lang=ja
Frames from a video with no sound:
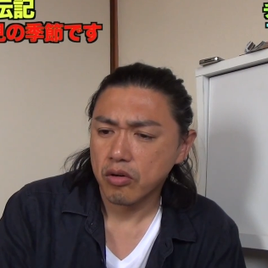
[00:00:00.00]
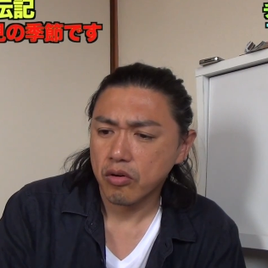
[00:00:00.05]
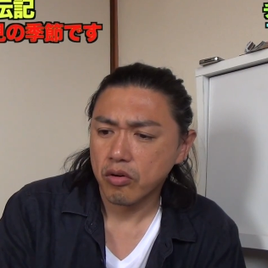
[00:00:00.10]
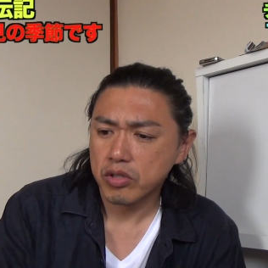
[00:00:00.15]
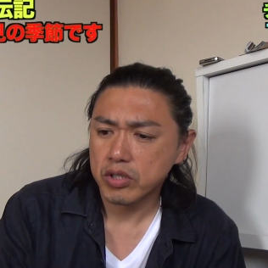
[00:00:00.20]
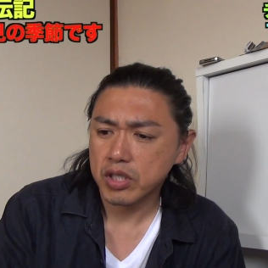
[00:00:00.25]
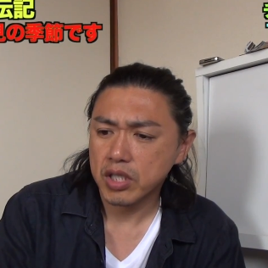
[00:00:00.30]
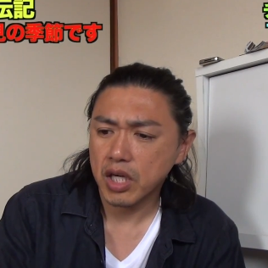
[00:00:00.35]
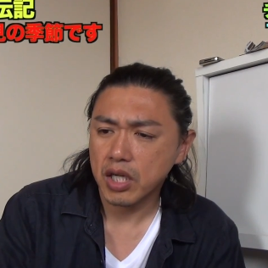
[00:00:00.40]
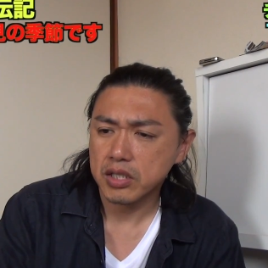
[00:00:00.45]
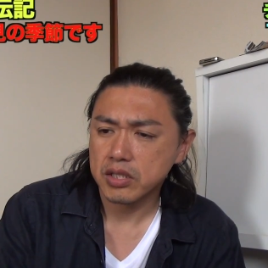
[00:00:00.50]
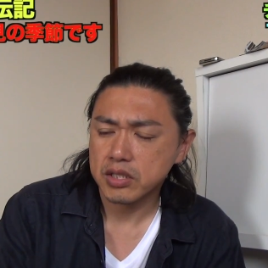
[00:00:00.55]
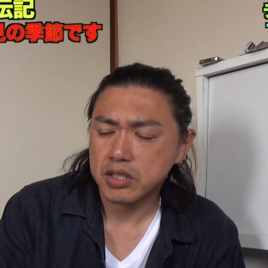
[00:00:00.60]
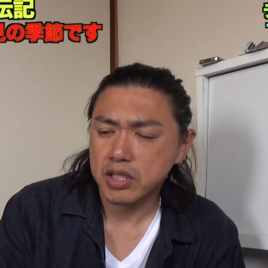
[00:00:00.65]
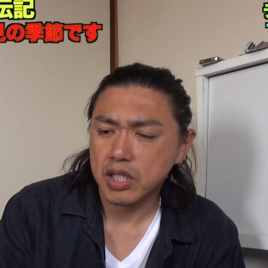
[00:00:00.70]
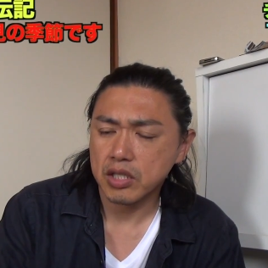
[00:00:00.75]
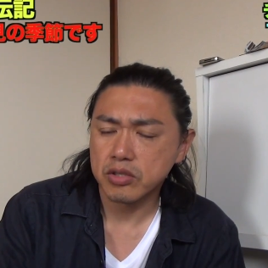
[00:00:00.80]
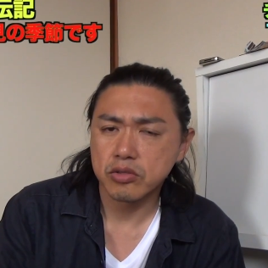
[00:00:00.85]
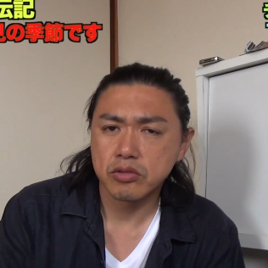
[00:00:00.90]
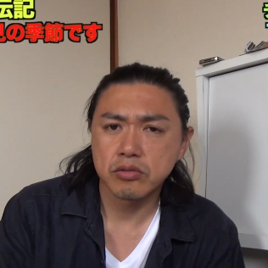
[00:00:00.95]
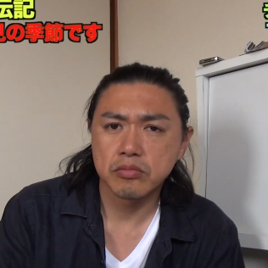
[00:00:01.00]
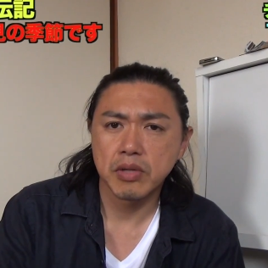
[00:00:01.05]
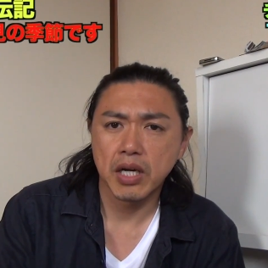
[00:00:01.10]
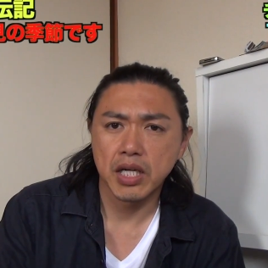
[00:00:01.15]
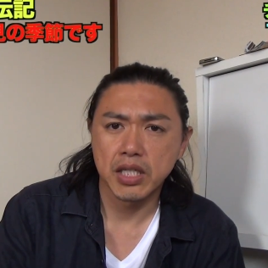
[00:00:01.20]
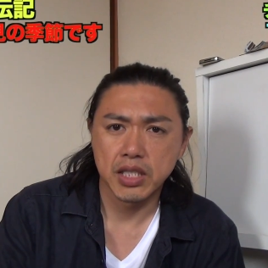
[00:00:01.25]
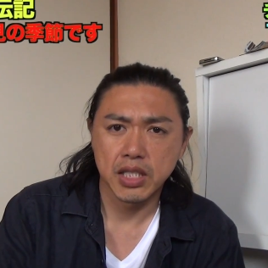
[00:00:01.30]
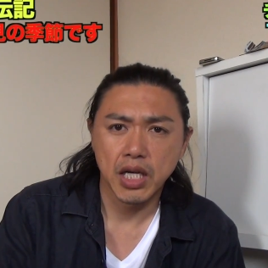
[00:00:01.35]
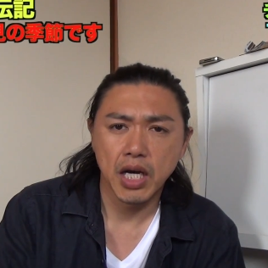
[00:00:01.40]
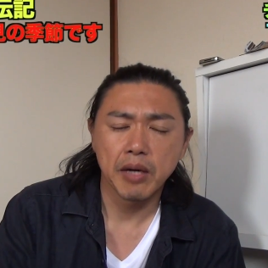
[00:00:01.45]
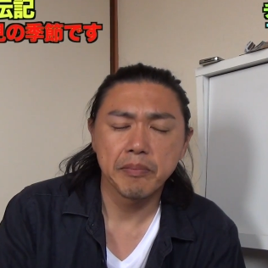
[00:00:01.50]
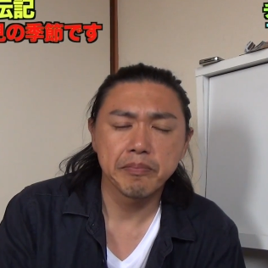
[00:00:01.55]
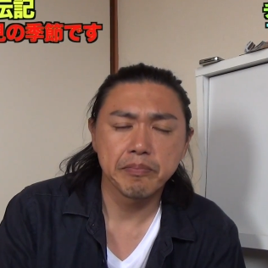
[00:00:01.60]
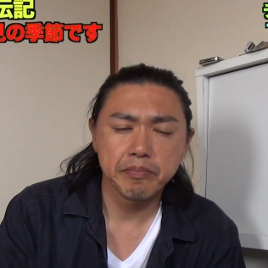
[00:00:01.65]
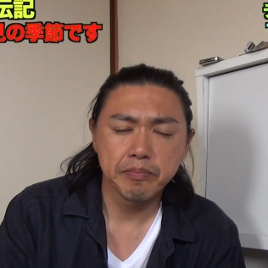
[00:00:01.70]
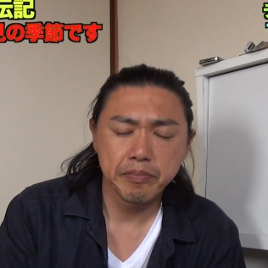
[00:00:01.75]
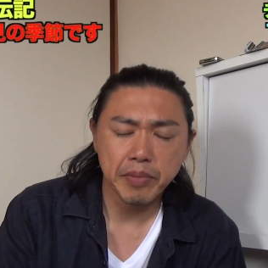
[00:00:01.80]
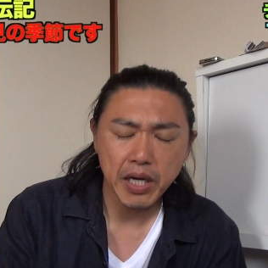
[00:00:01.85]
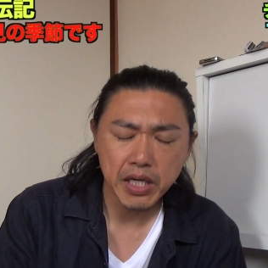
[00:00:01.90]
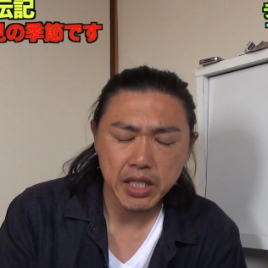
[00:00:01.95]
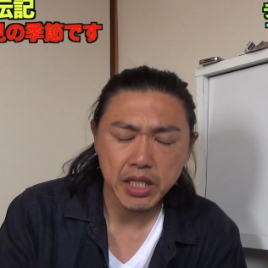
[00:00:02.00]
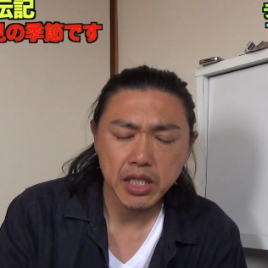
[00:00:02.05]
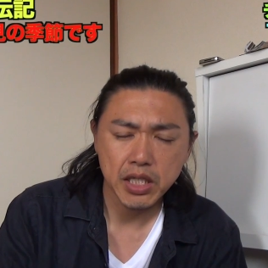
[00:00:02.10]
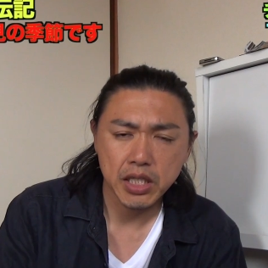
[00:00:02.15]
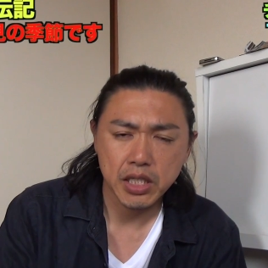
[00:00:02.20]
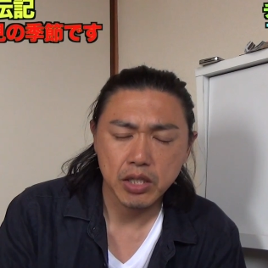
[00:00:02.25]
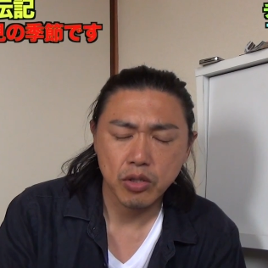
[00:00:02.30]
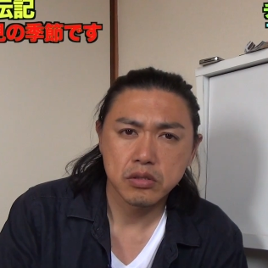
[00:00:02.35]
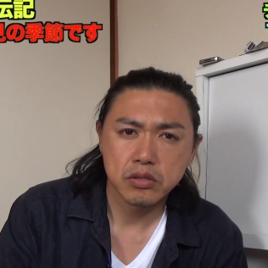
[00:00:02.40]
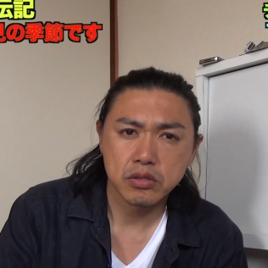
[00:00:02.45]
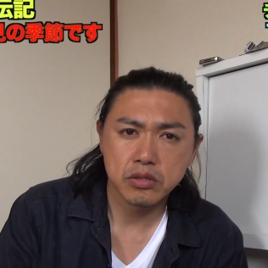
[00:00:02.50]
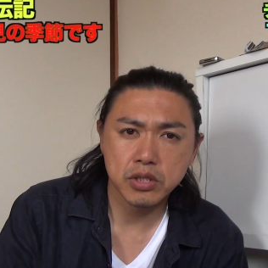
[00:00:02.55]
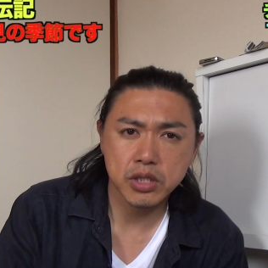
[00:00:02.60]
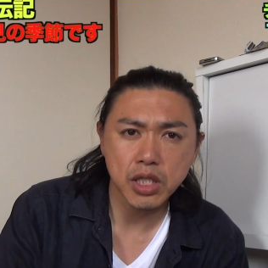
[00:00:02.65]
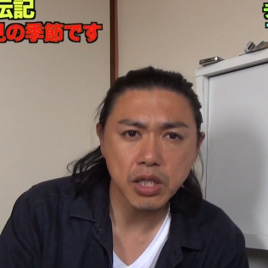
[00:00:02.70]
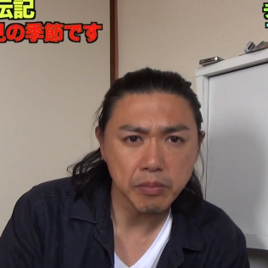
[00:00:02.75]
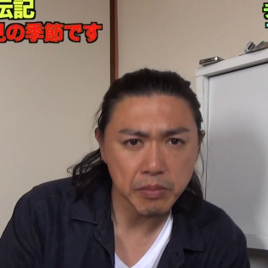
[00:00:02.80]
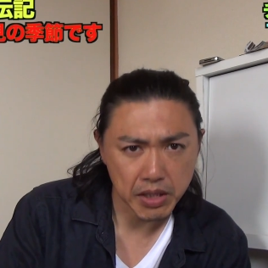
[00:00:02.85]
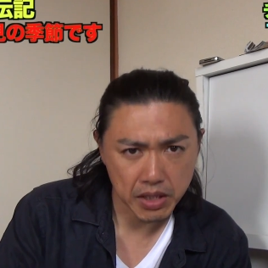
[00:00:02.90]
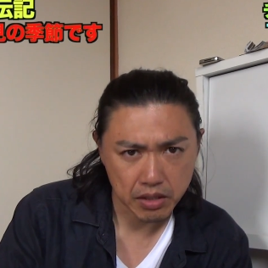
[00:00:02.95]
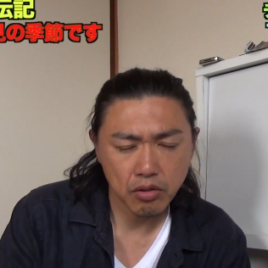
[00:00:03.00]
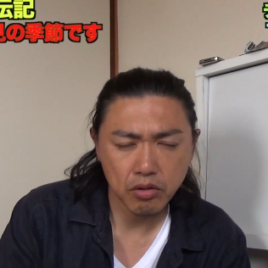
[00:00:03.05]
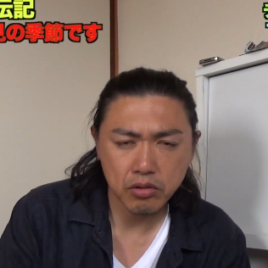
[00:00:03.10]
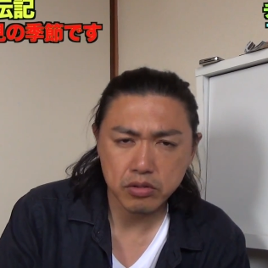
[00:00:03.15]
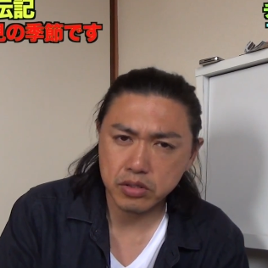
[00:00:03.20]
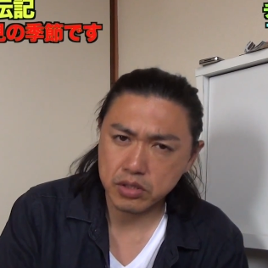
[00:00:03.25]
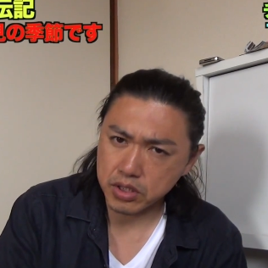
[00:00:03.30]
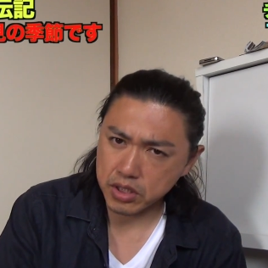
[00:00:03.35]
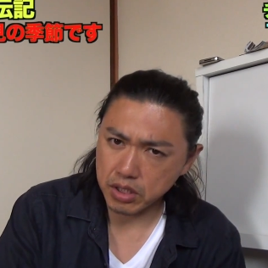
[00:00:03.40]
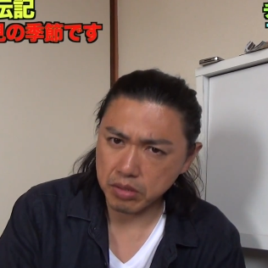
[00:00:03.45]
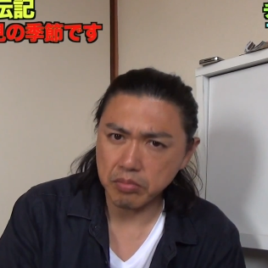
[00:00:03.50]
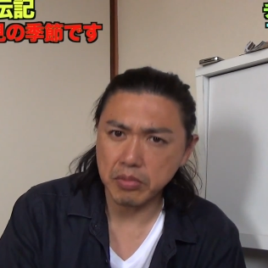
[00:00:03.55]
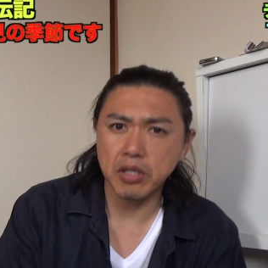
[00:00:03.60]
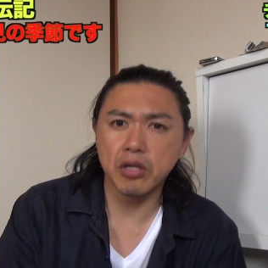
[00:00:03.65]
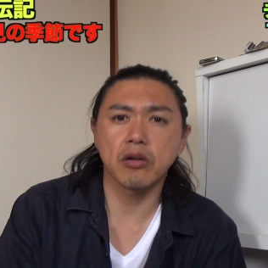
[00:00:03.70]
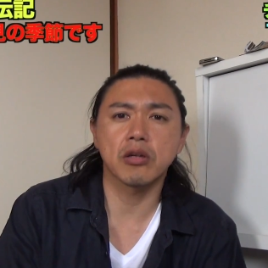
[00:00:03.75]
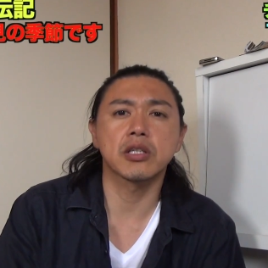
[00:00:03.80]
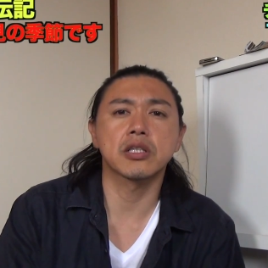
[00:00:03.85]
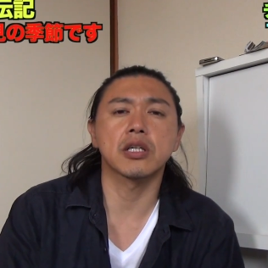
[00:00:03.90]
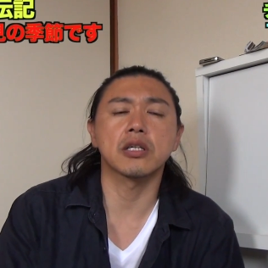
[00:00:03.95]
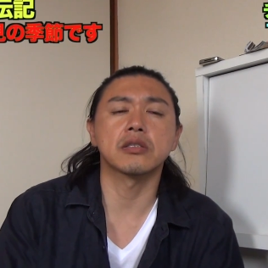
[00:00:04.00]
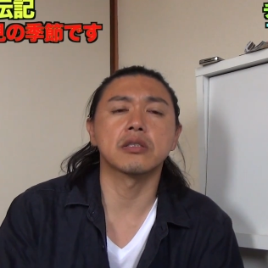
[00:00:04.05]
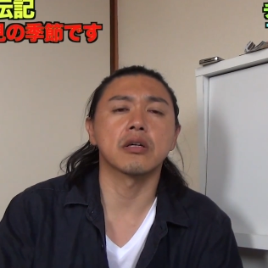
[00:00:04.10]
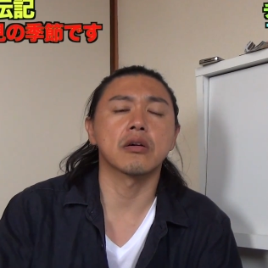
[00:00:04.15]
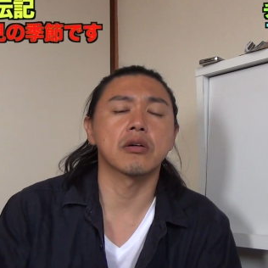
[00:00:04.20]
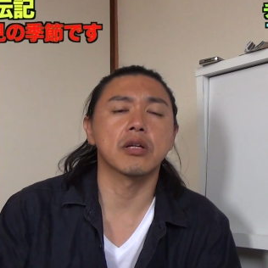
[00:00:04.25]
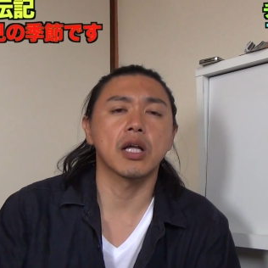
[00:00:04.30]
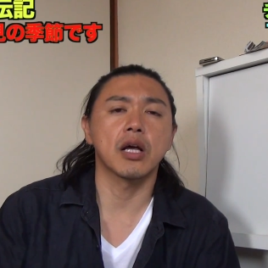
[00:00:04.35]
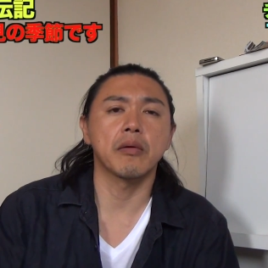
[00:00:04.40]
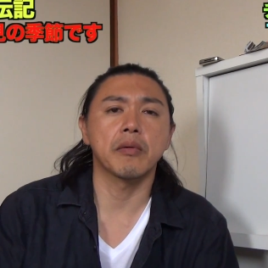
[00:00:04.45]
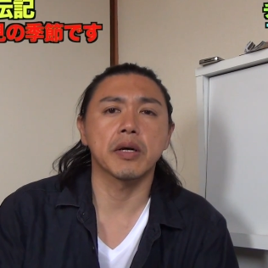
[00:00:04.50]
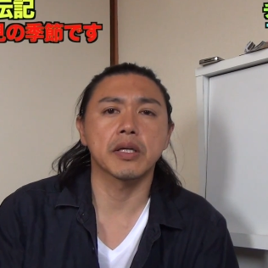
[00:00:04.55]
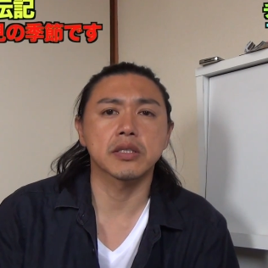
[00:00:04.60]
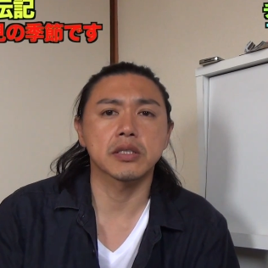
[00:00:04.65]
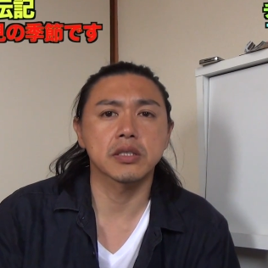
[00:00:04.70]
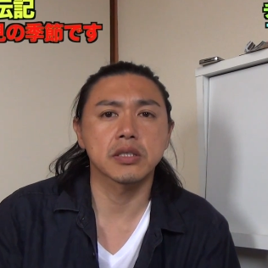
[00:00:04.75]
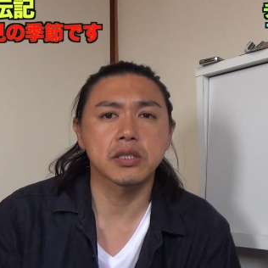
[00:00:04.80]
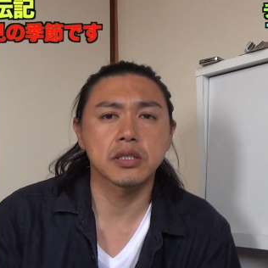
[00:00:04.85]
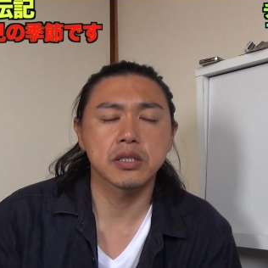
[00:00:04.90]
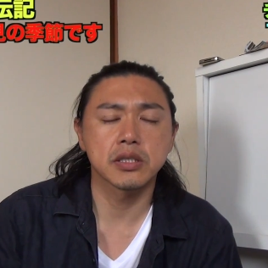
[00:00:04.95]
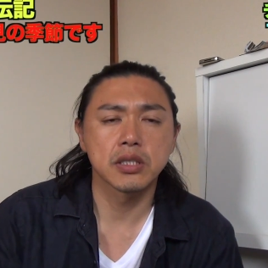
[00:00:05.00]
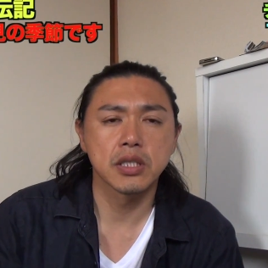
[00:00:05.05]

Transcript: お彼岸に近づく前にやっぱり月見お月見の季節でございます